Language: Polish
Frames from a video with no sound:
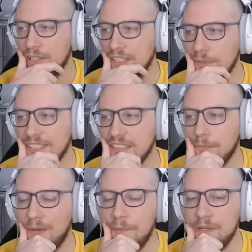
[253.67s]
Natomiast
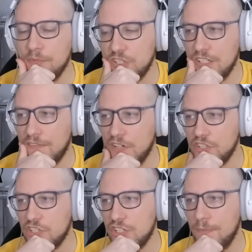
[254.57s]
mamy
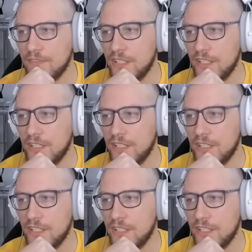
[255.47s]
możliwość, żeby